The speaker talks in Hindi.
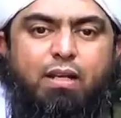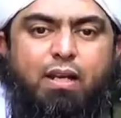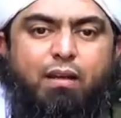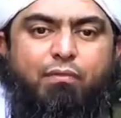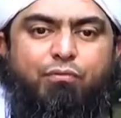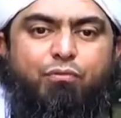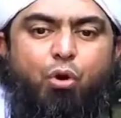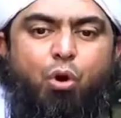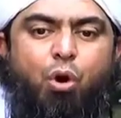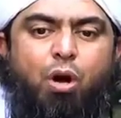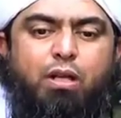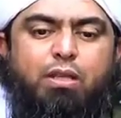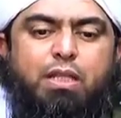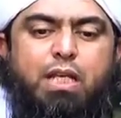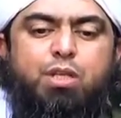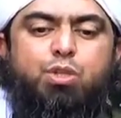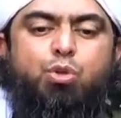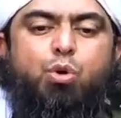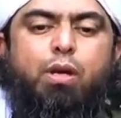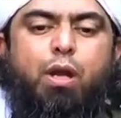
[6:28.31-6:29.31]
कि वो
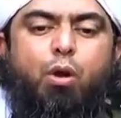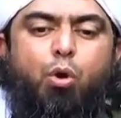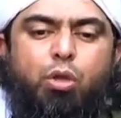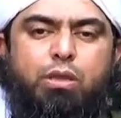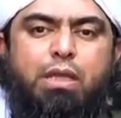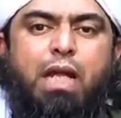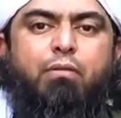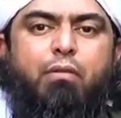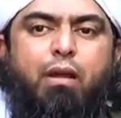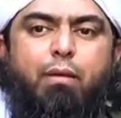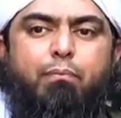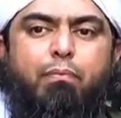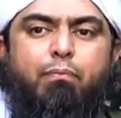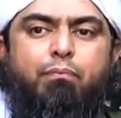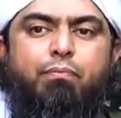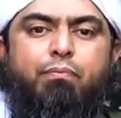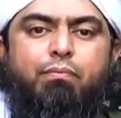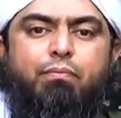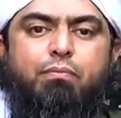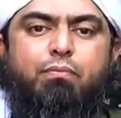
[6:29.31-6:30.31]
हदीसों के होते हुए
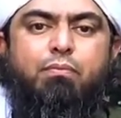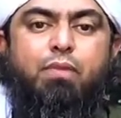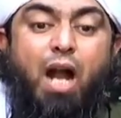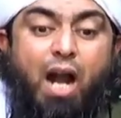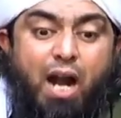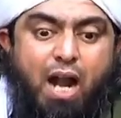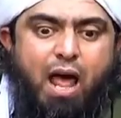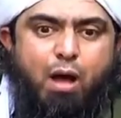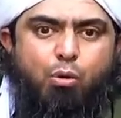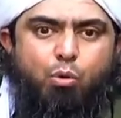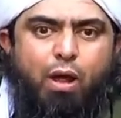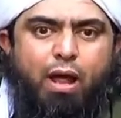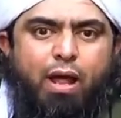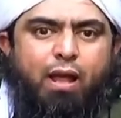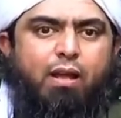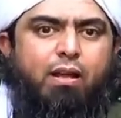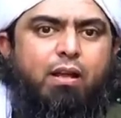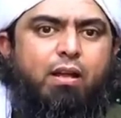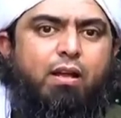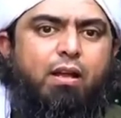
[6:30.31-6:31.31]
अड़ा हुआ
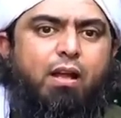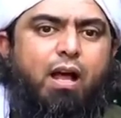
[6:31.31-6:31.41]
है